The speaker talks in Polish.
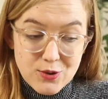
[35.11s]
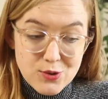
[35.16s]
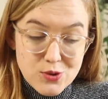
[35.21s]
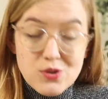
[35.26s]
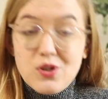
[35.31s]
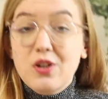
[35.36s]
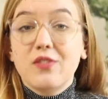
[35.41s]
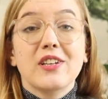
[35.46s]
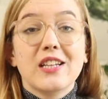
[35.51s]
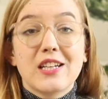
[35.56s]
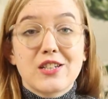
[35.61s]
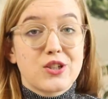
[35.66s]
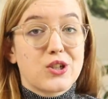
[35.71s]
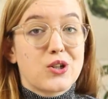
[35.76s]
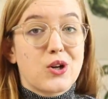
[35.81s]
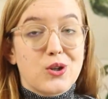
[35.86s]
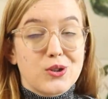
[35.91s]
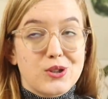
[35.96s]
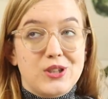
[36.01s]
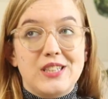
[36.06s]
O zdrowie
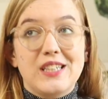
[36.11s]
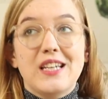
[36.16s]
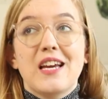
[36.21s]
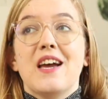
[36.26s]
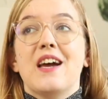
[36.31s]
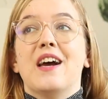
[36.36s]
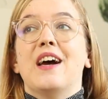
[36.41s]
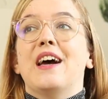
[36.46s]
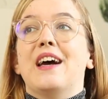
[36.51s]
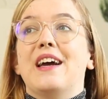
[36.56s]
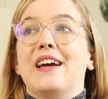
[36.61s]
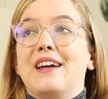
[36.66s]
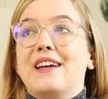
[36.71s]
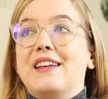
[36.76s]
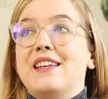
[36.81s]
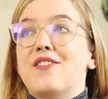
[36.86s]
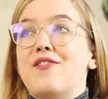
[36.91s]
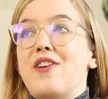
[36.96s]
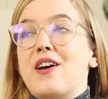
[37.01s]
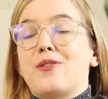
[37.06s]
naszych kości
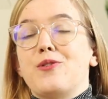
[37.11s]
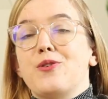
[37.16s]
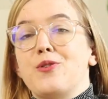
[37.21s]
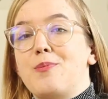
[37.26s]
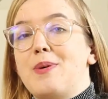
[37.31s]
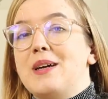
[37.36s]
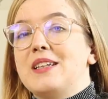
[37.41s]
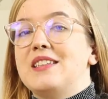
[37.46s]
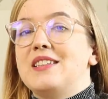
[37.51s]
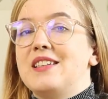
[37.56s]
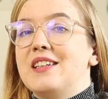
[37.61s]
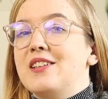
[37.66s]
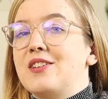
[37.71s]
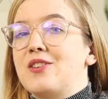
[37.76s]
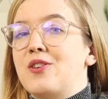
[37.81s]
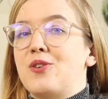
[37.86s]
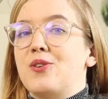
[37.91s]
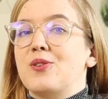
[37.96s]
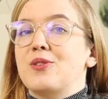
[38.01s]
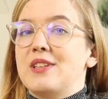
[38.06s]
e, nie warto dbać
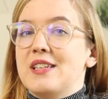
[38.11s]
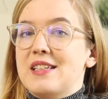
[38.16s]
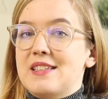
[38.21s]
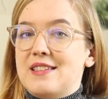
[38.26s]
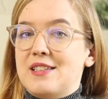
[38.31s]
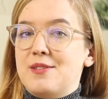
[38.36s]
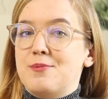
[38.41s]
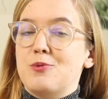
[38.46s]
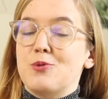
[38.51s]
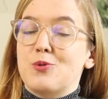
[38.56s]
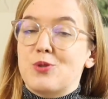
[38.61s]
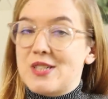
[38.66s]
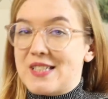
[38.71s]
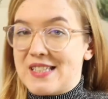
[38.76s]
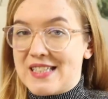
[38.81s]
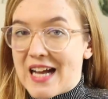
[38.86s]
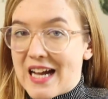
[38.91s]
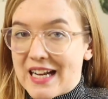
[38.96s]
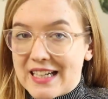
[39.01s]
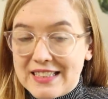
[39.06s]
tylko, gdy jesteśmy już
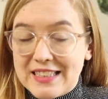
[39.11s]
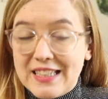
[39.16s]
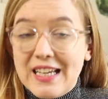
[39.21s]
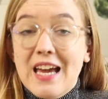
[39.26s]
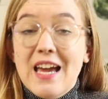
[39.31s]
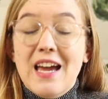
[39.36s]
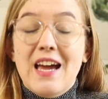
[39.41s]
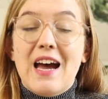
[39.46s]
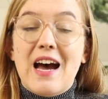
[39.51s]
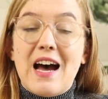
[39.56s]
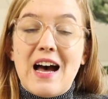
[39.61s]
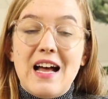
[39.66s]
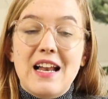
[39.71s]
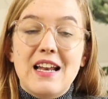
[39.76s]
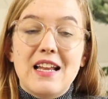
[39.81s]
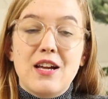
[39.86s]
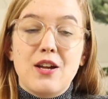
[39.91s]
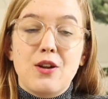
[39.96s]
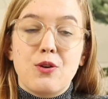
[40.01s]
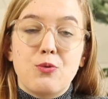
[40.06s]
starsi,
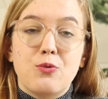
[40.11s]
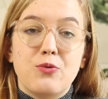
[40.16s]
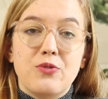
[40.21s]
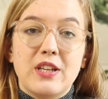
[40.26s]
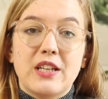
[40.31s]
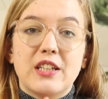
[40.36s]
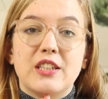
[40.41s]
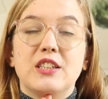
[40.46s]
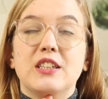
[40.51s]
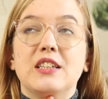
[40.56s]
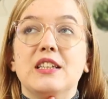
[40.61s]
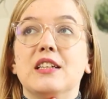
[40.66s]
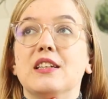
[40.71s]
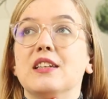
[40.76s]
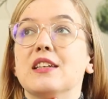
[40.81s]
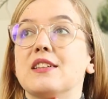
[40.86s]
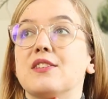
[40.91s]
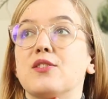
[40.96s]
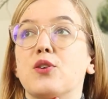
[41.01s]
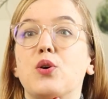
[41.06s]
ale również
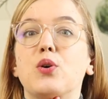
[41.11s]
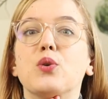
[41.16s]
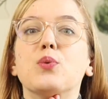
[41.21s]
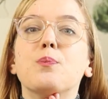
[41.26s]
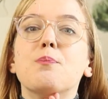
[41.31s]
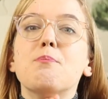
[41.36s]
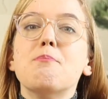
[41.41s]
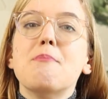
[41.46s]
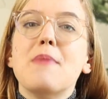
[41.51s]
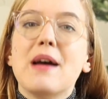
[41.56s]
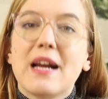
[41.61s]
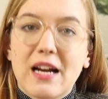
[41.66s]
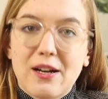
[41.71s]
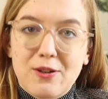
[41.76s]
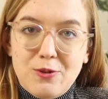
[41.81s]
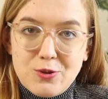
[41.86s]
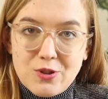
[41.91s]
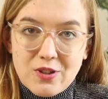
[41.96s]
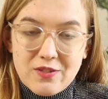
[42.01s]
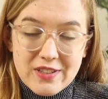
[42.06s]
i jest to mega
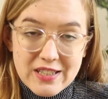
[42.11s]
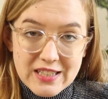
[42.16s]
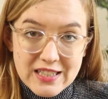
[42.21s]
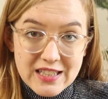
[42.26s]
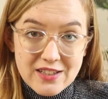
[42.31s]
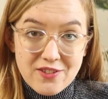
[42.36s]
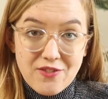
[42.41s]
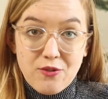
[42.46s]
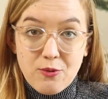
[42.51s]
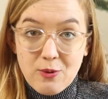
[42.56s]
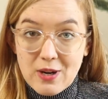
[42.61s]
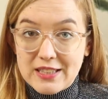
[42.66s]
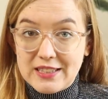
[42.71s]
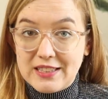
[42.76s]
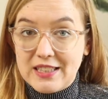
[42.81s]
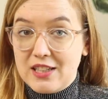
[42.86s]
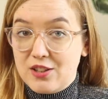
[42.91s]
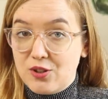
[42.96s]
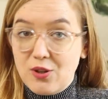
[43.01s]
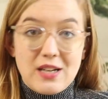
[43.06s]
kluczowe, kiedy
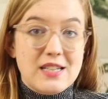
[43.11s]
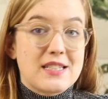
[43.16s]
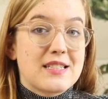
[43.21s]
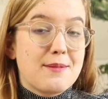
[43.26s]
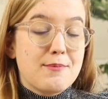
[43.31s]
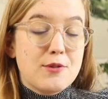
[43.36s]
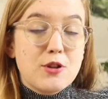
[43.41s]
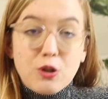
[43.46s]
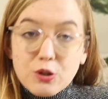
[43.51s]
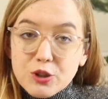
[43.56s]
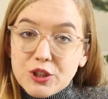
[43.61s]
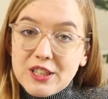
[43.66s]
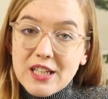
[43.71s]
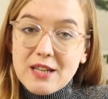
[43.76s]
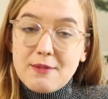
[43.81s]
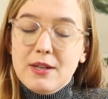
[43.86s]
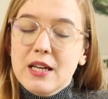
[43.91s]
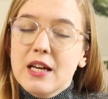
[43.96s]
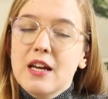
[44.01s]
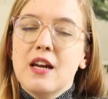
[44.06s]
właśnie dorastamy,
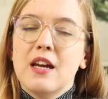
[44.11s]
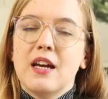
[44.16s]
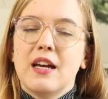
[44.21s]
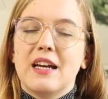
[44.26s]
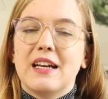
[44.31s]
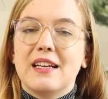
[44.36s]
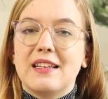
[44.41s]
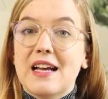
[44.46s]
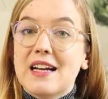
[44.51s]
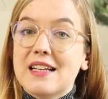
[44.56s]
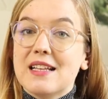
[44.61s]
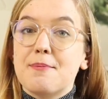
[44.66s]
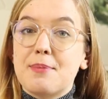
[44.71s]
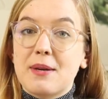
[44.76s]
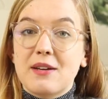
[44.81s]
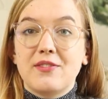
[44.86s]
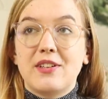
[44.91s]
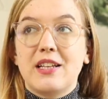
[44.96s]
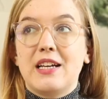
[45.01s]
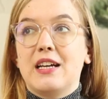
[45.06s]
rośniemy, e, tak
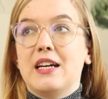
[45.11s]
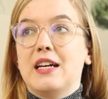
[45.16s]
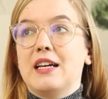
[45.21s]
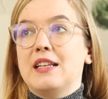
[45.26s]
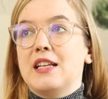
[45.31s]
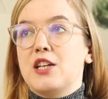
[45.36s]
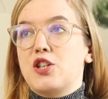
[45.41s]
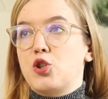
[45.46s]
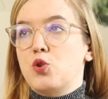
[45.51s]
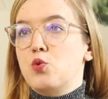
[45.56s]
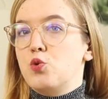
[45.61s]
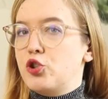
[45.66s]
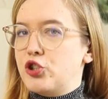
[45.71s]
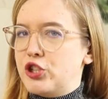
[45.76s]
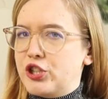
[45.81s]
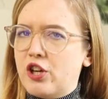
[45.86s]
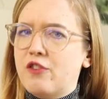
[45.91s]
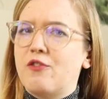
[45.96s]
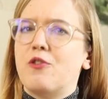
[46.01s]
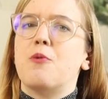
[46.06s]
naprawdę naszą
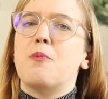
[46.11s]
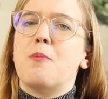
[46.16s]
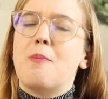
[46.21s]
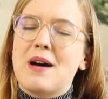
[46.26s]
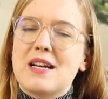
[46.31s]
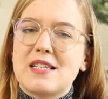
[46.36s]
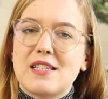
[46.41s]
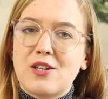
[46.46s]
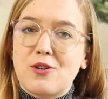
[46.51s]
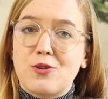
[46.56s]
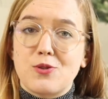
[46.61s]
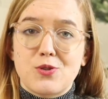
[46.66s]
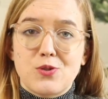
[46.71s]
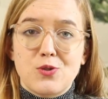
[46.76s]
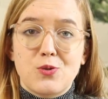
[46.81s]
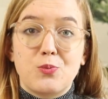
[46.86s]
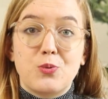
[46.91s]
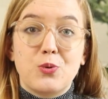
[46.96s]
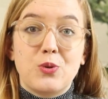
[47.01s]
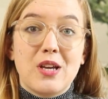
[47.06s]
szczytową masę
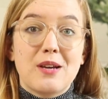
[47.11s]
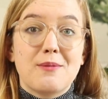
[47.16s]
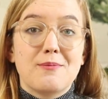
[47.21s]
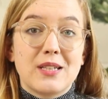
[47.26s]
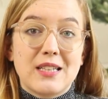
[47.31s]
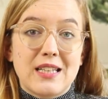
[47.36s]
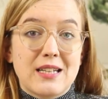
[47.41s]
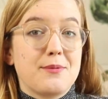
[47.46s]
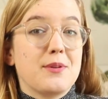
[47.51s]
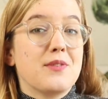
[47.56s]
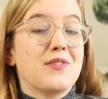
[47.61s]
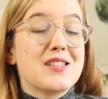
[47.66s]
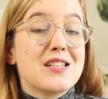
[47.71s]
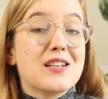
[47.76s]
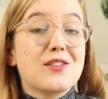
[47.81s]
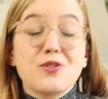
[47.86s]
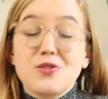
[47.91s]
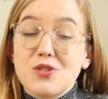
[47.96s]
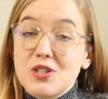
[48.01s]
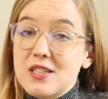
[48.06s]
kostną budujemy tak mniej
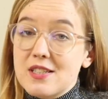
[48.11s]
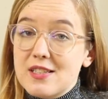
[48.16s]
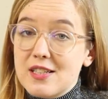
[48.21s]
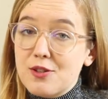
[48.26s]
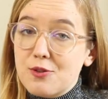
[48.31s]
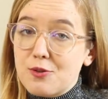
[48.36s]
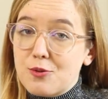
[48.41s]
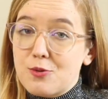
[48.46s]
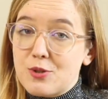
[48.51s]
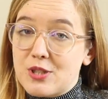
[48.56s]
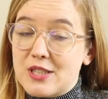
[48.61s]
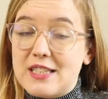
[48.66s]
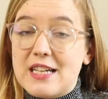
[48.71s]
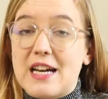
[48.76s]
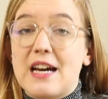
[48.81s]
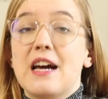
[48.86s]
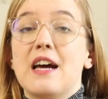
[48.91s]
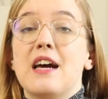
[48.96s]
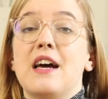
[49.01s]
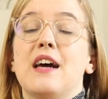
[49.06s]
więcej do 30 roku
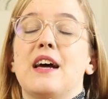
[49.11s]
życia,